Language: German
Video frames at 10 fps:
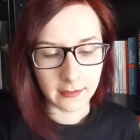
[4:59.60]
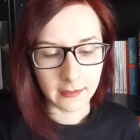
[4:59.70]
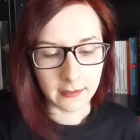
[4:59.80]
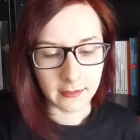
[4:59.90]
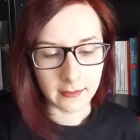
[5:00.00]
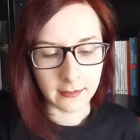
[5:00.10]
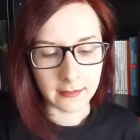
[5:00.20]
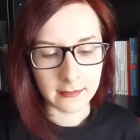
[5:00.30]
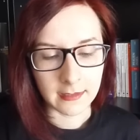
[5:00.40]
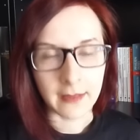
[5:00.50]
Äh,
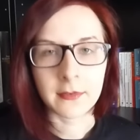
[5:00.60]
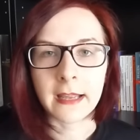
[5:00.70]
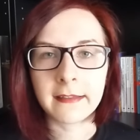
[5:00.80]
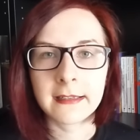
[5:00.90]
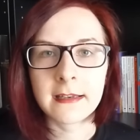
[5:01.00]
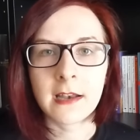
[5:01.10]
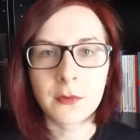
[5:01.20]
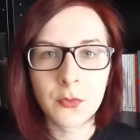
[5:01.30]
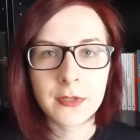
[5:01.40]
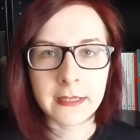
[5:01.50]
also in erster Linie
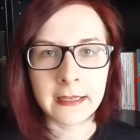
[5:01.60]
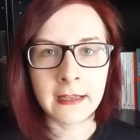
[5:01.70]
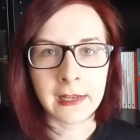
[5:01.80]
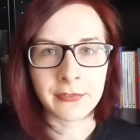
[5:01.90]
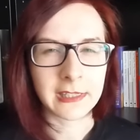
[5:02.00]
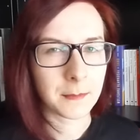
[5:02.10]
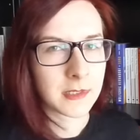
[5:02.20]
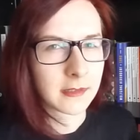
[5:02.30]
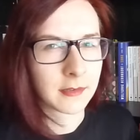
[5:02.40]
natürlich der Inhalt, falls mit